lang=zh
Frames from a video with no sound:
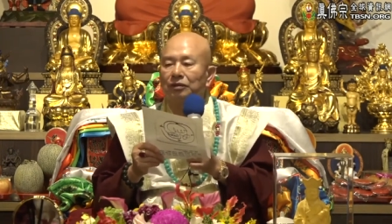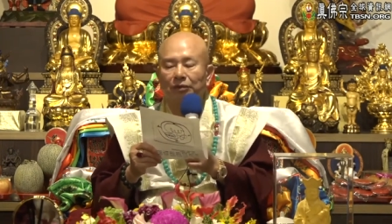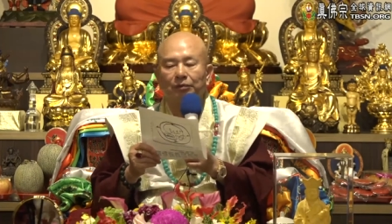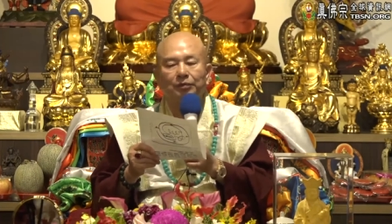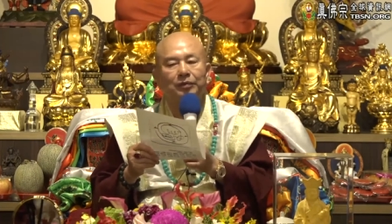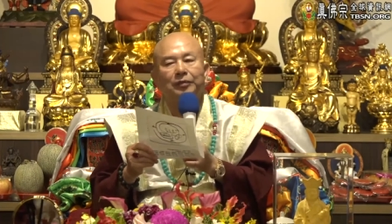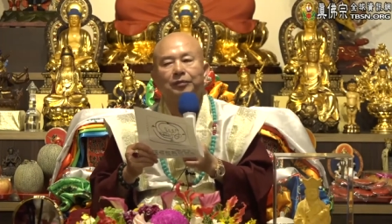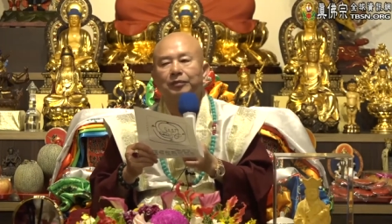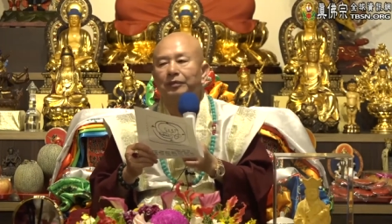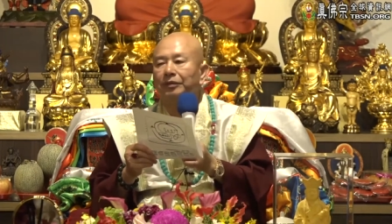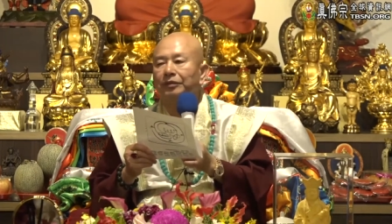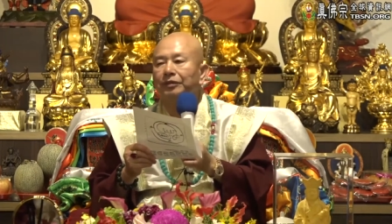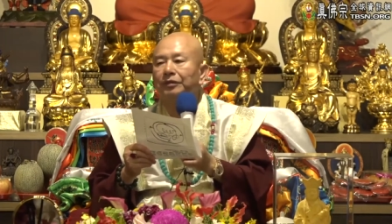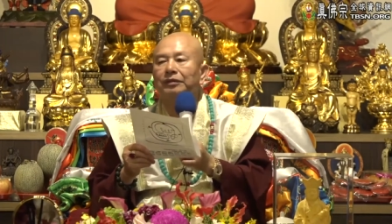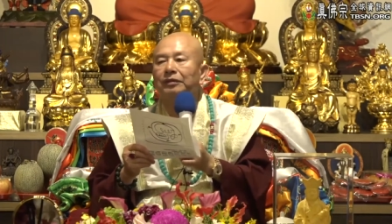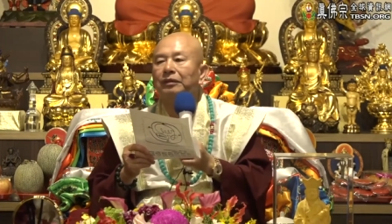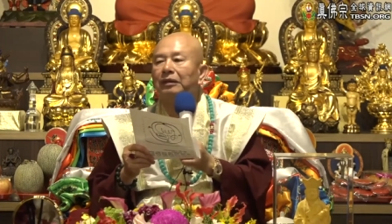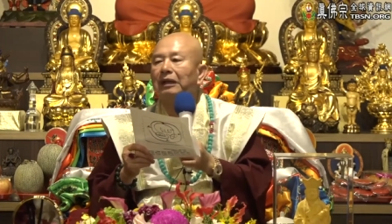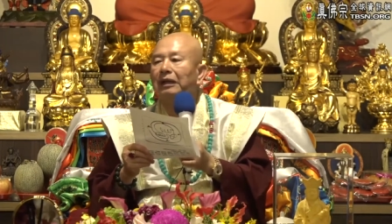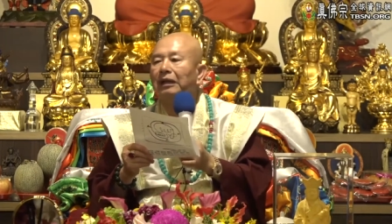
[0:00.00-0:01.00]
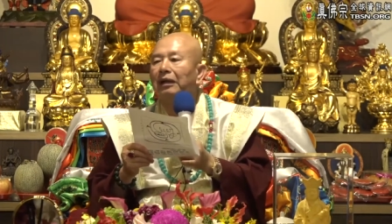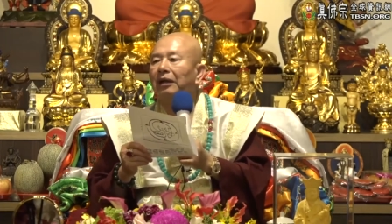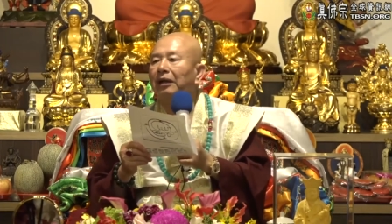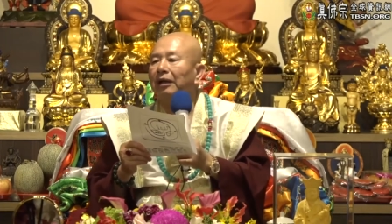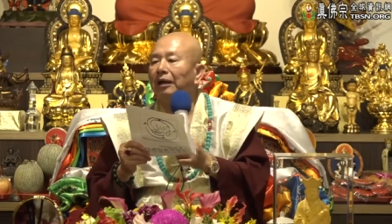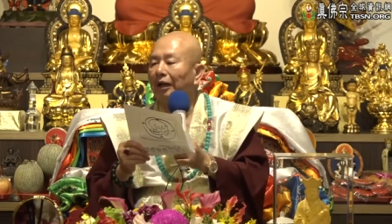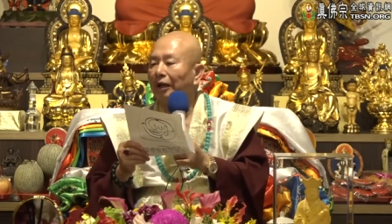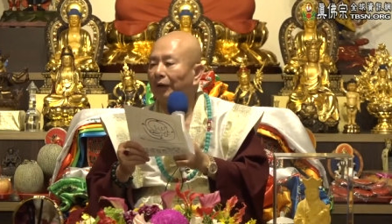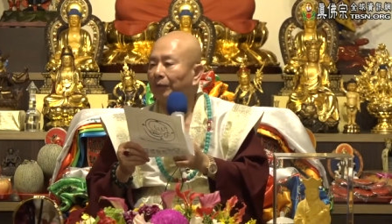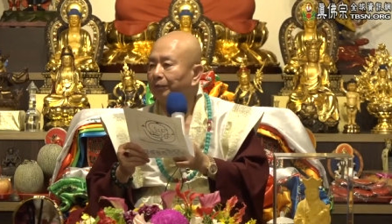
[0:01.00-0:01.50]
这并不是
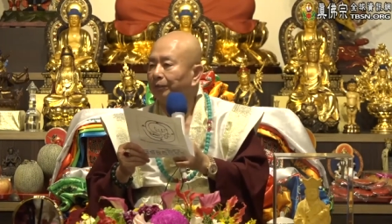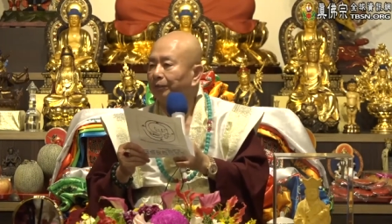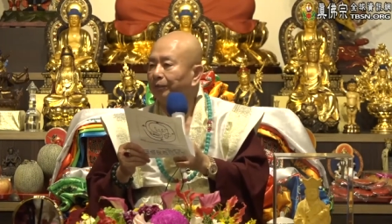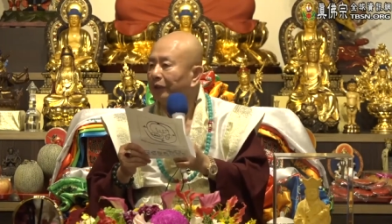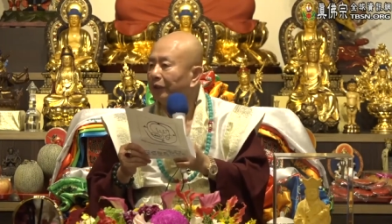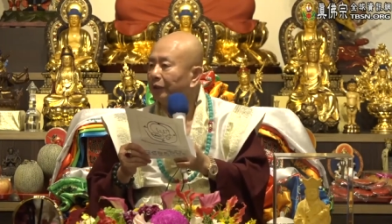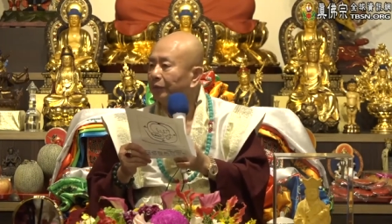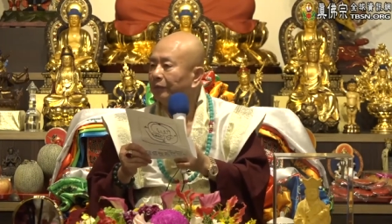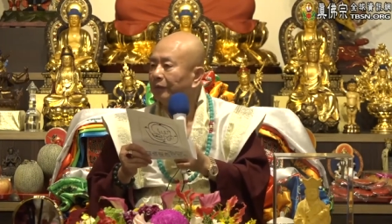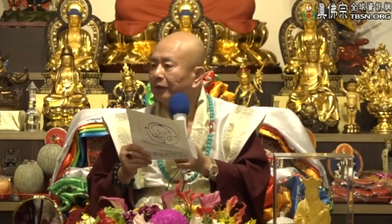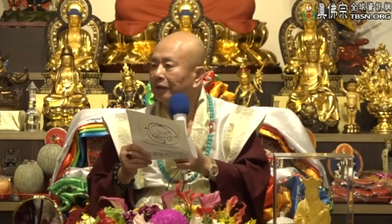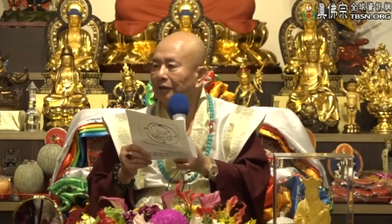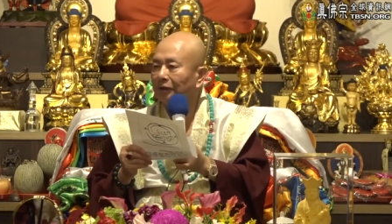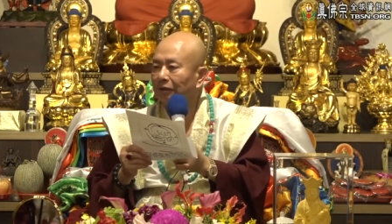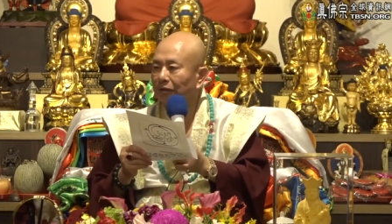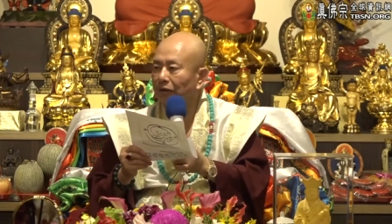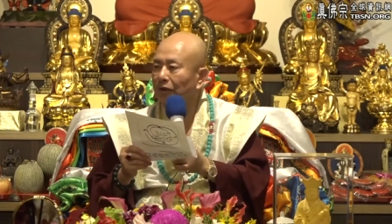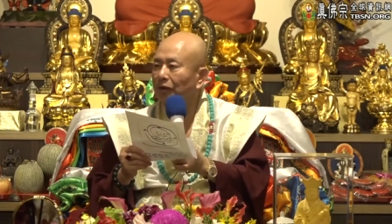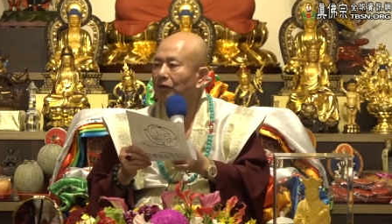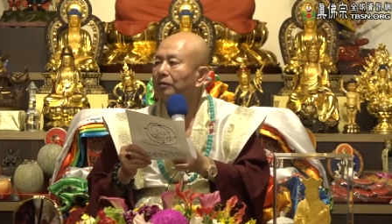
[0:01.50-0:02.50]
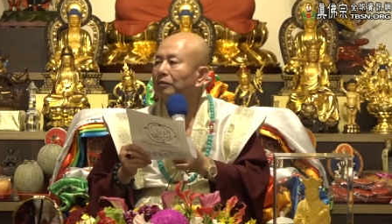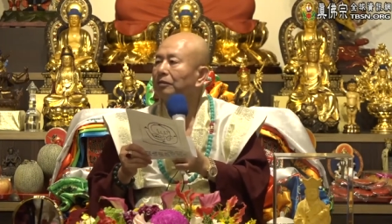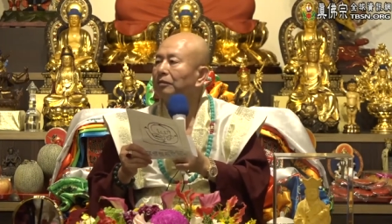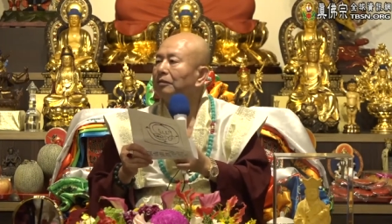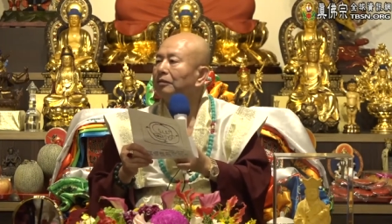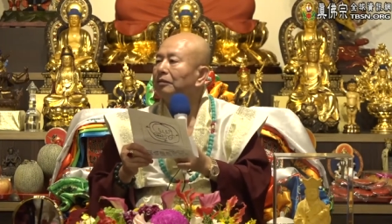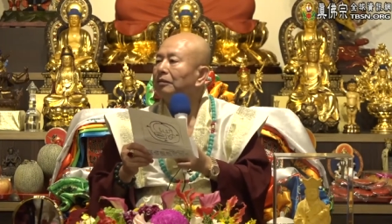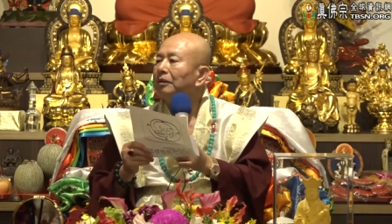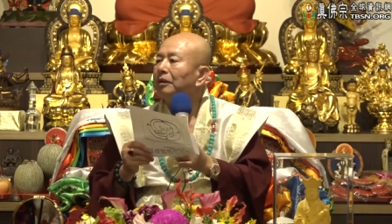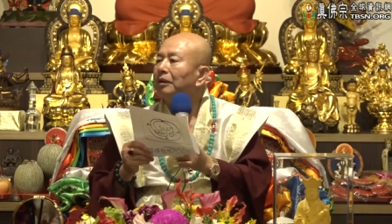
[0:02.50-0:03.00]
很秘密的咒，
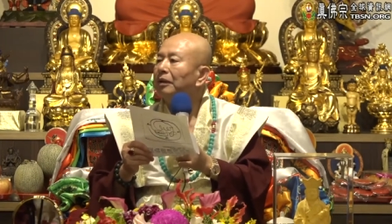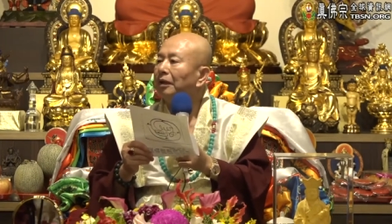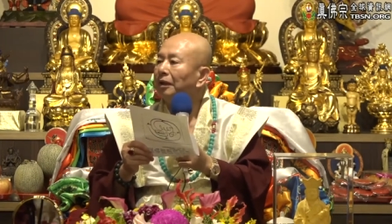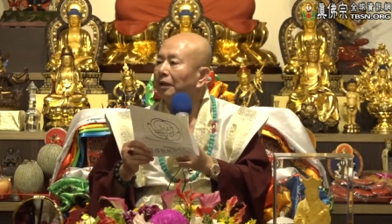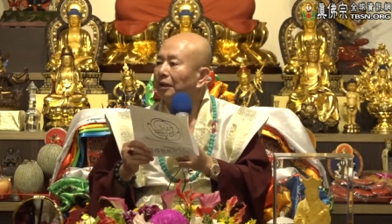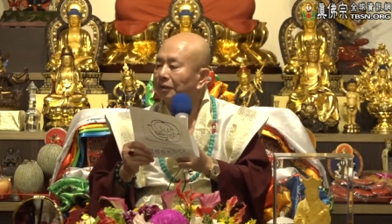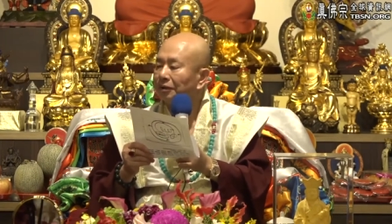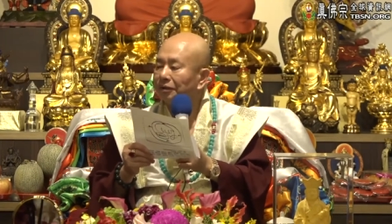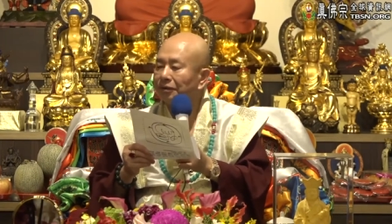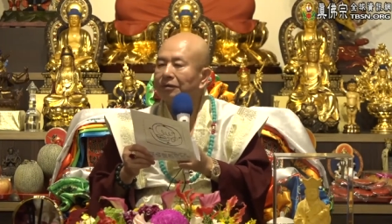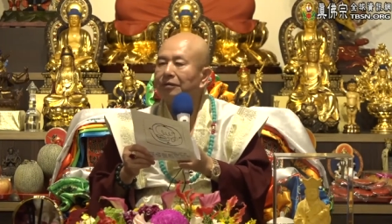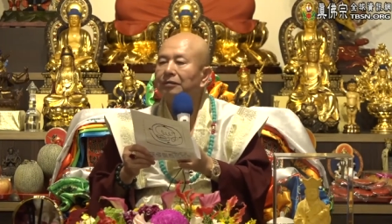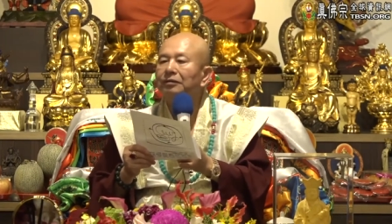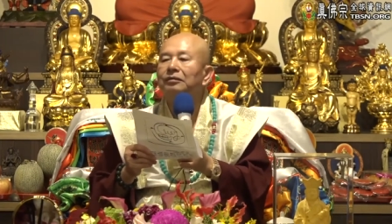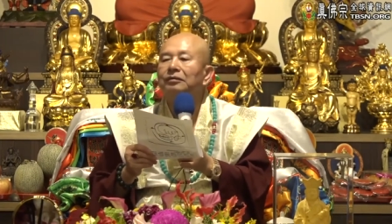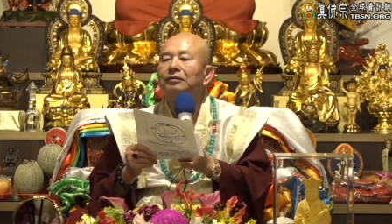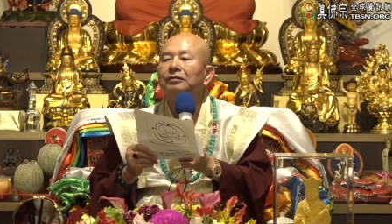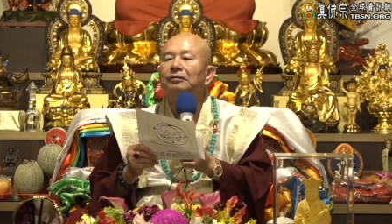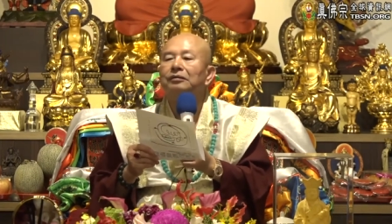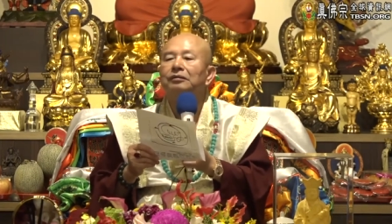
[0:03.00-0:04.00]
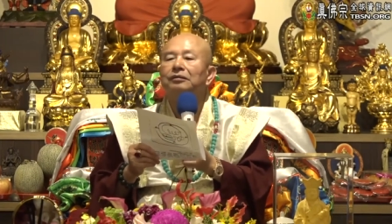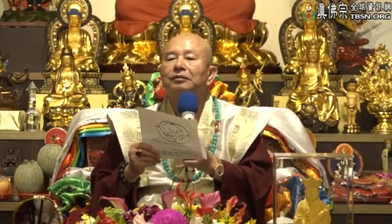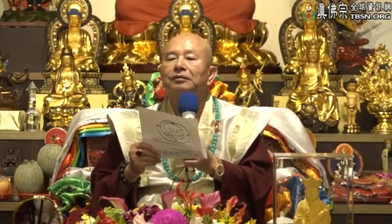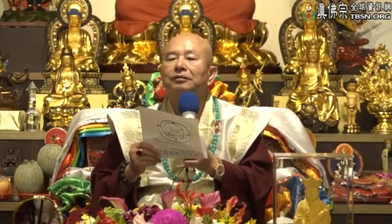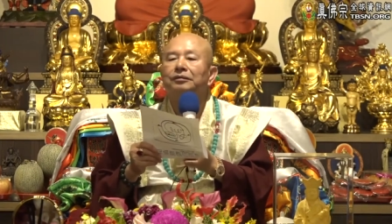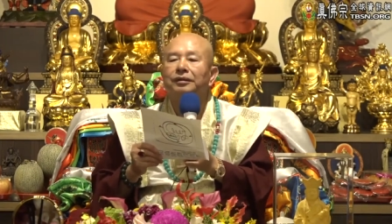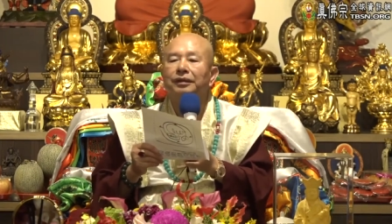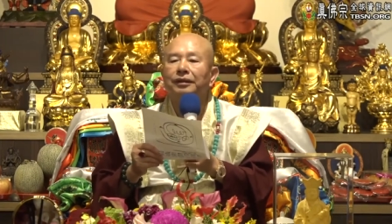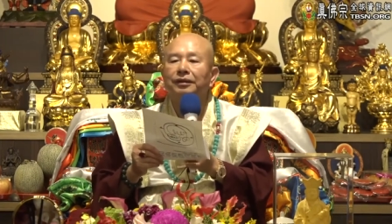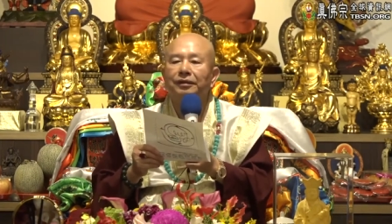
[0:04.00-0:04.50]
而是
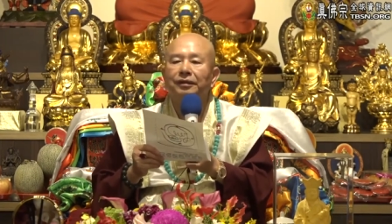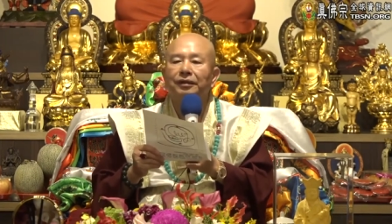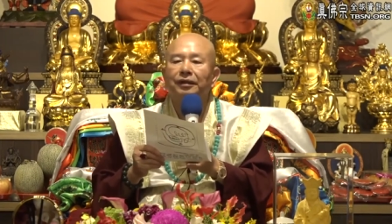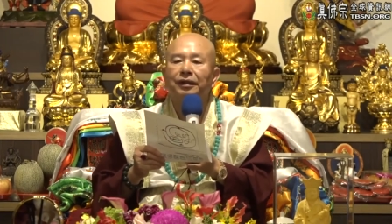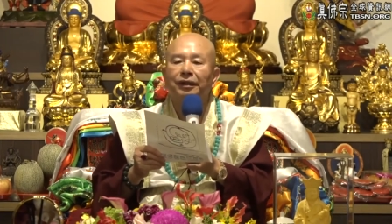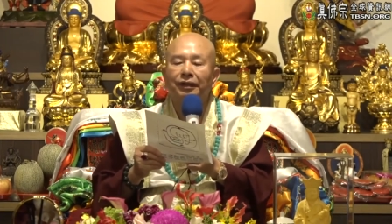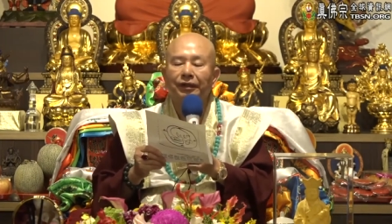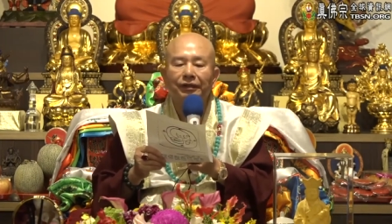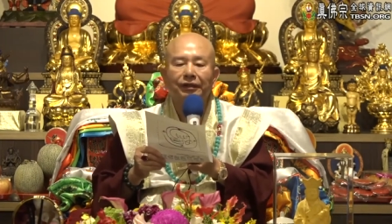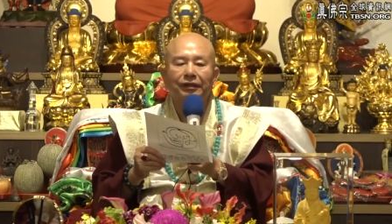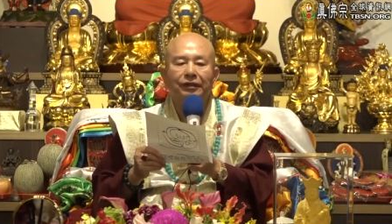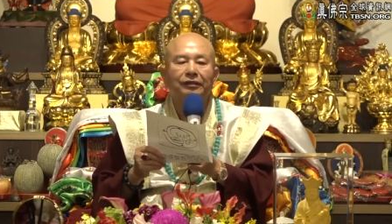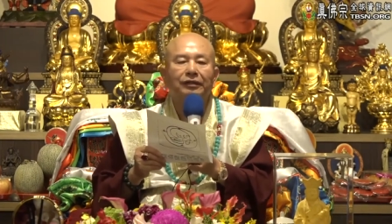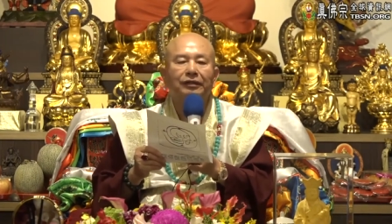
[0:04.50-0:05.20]
任何一